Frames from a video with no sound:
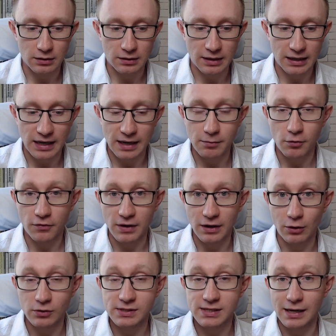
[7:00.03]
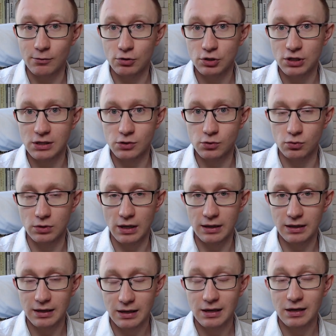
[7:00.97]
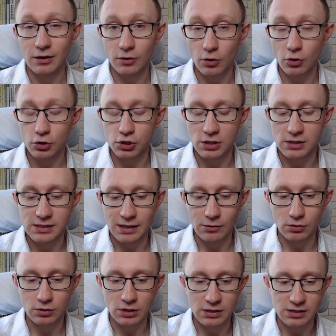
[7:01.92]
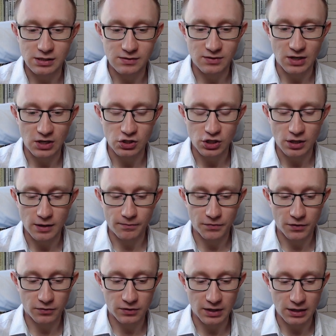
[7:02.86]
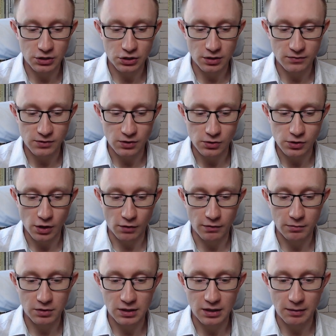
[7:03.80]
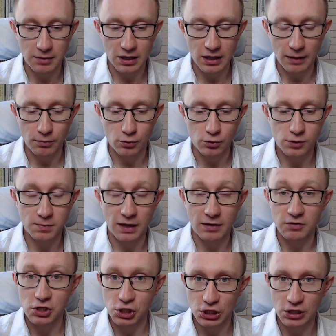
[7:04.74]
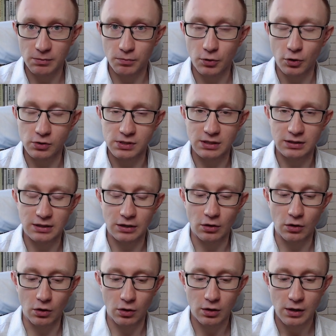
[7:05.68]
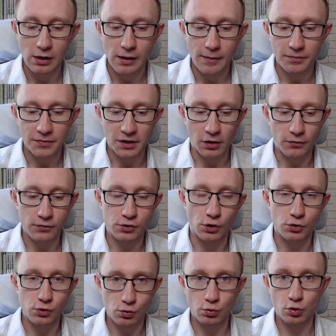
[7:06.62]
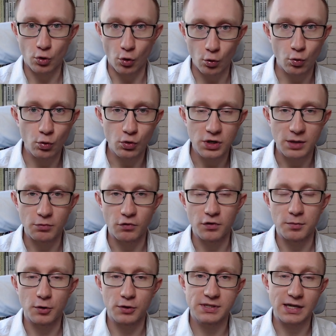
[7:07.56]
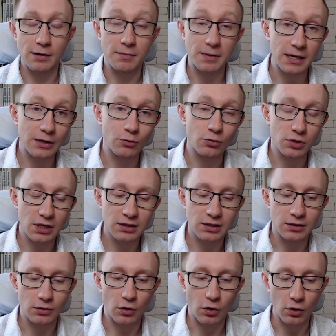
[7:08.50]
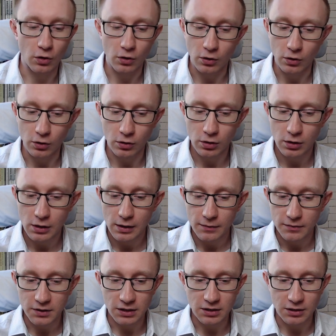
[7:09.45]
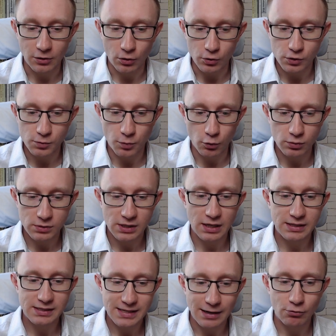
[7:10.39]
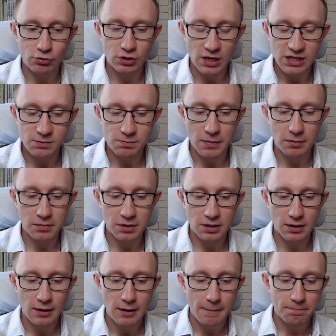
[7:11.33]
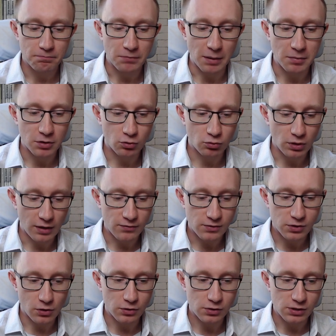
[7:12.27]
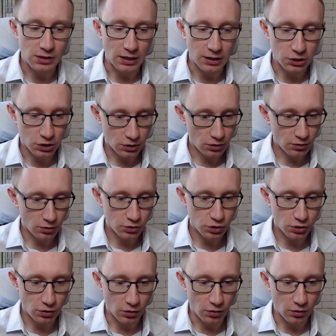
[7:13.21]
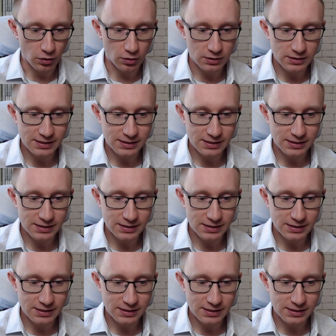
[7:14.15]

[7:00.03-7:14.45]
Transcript: reklamowego cały czas tutaj rośnie, cały czas jest w trendzie, w trendzie wzrostowym, dynamika plus prawie 7% tego, tego wzrostu. Już ogólnie mówimy o całym rynku, nie tylko o, nie tylko o spółce i cały czas mamy, mamy tutaj wzrosty, a jeżeli chodzi o